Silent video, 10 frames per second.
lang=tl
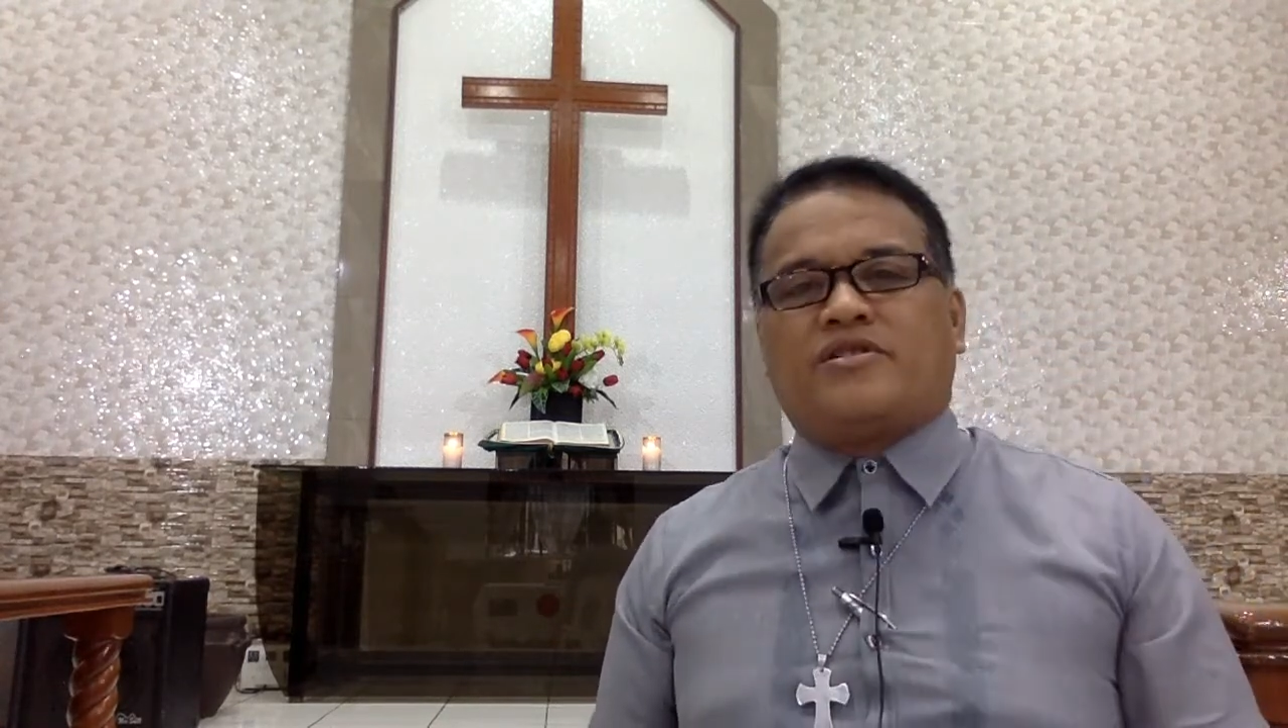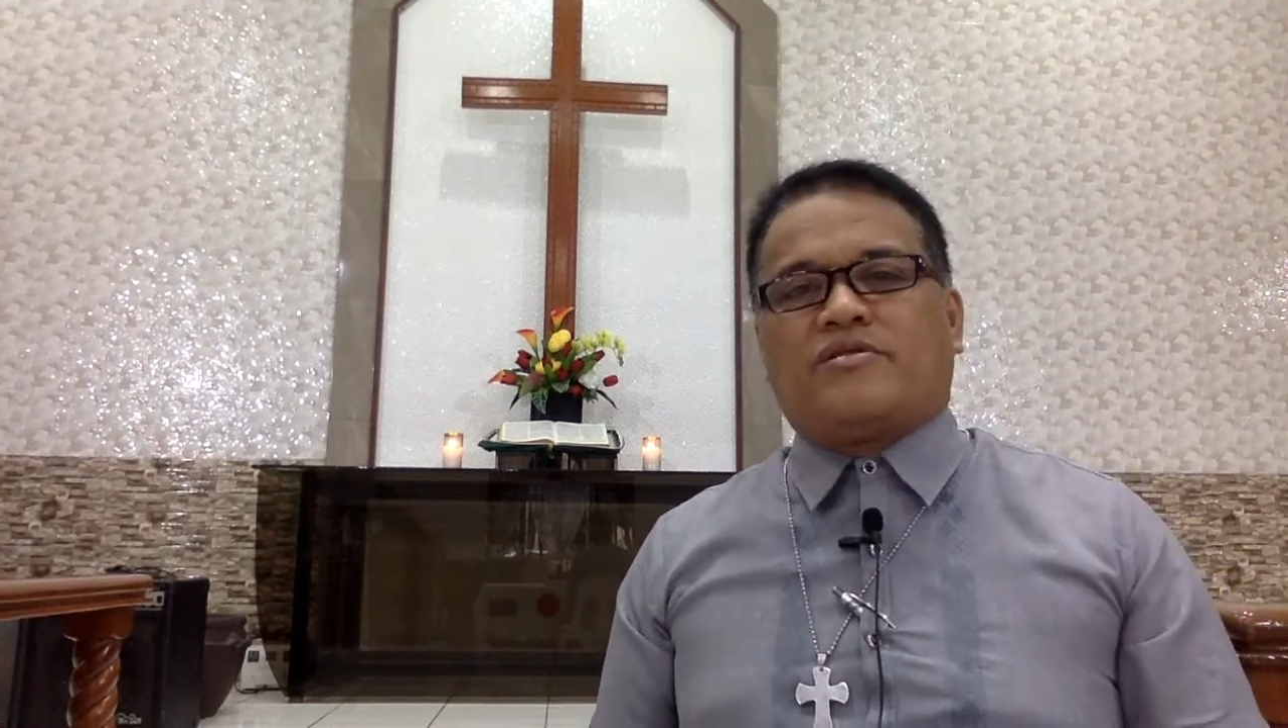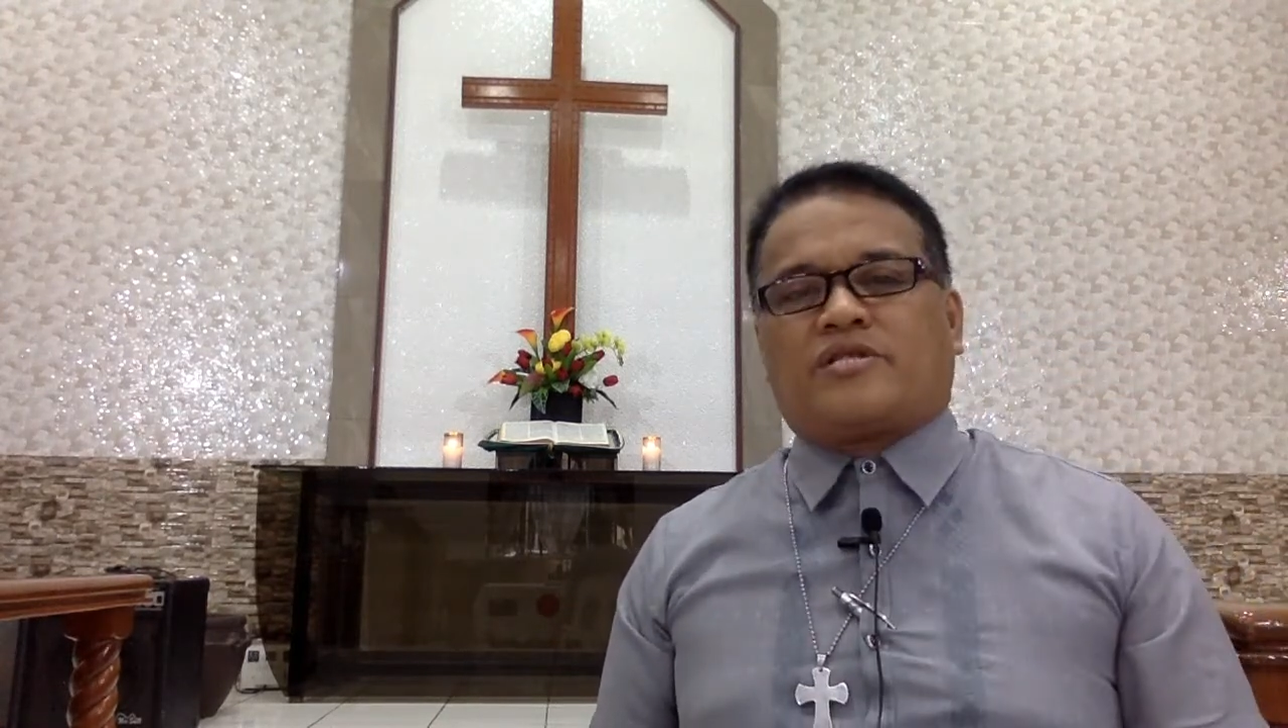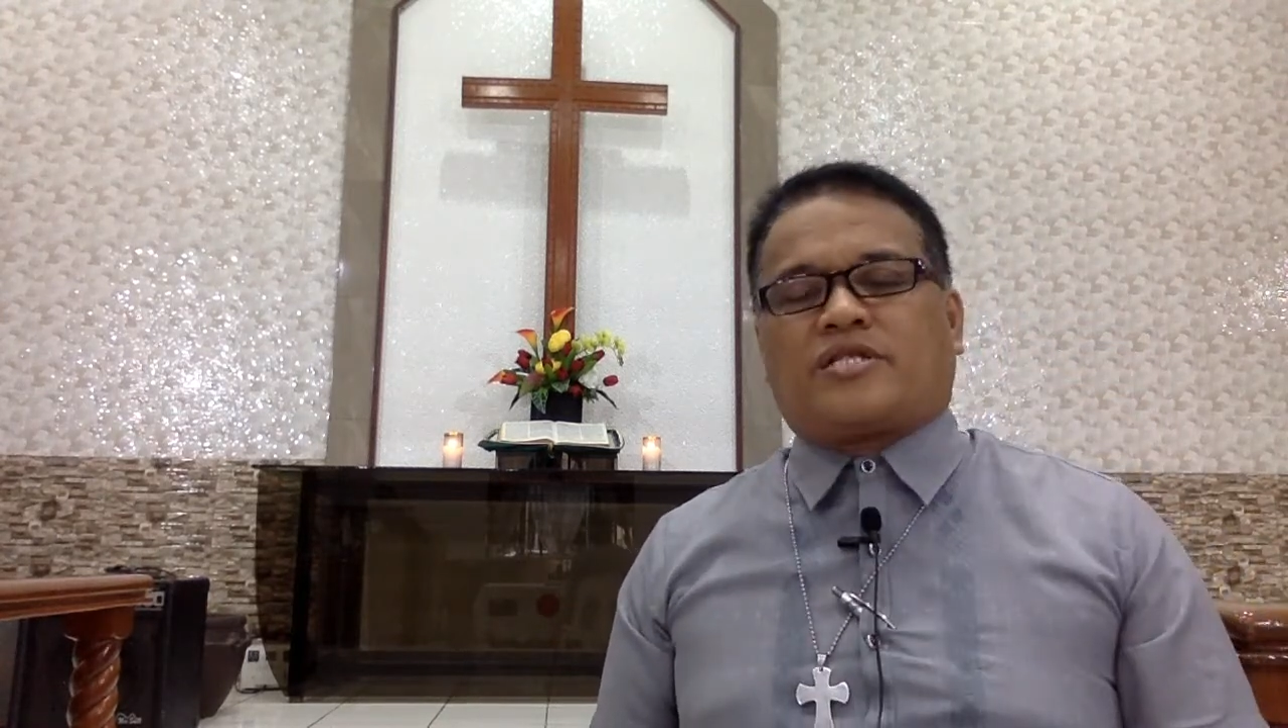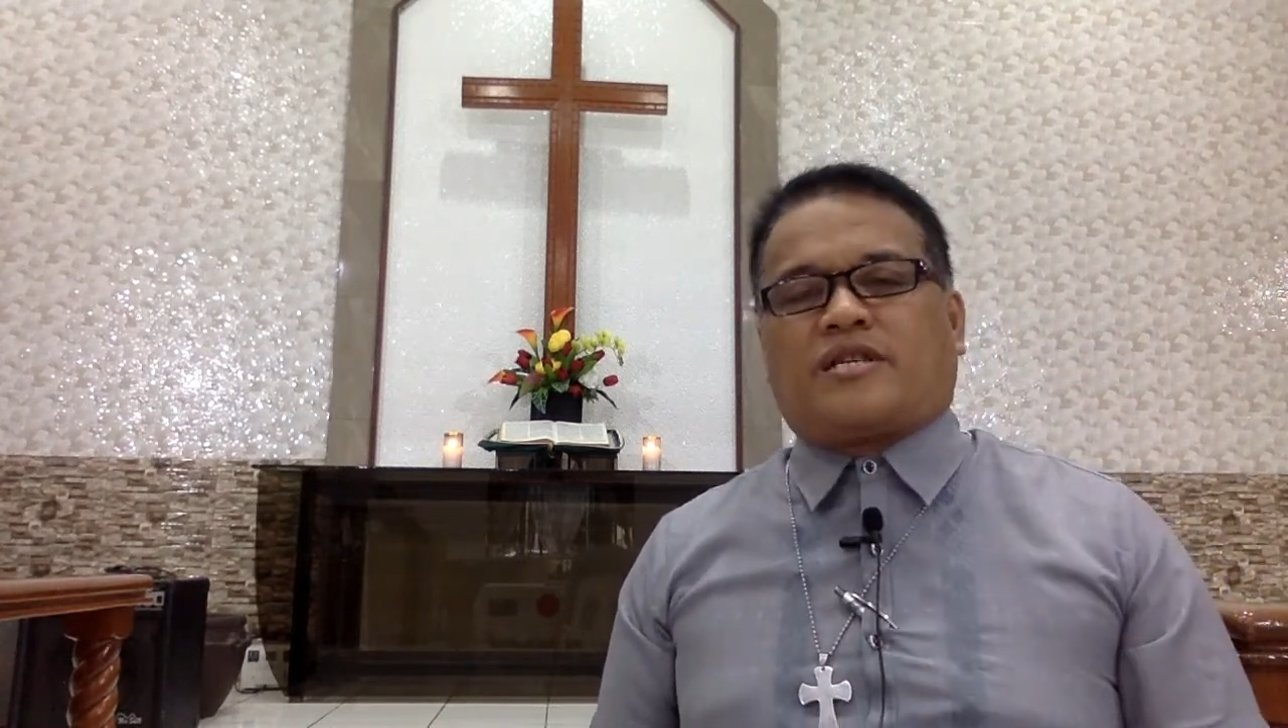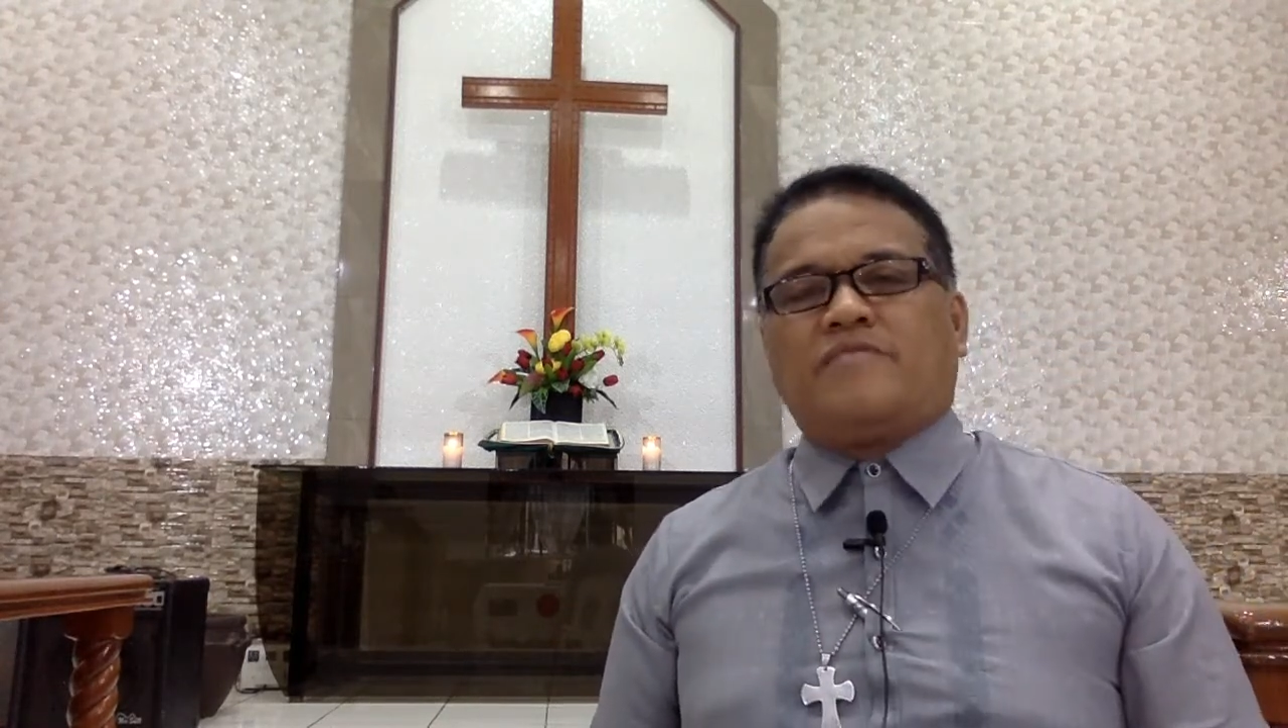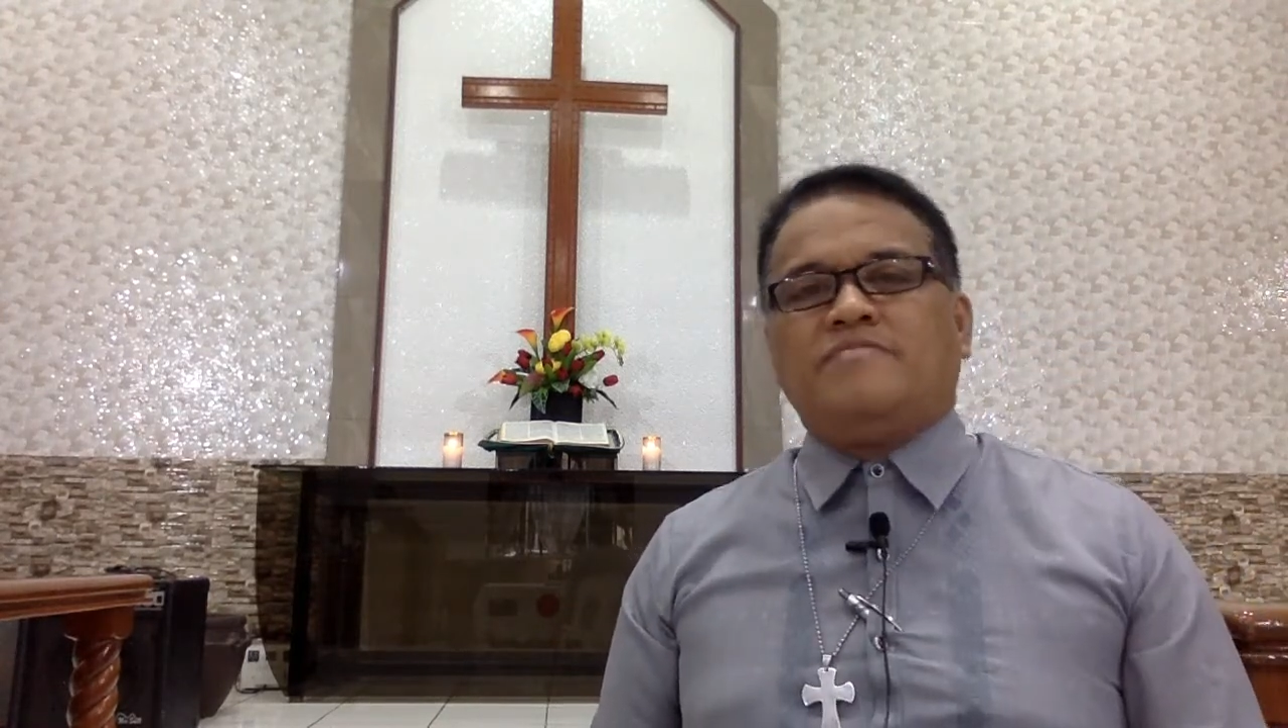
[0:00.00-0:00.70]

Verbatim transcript: Diyos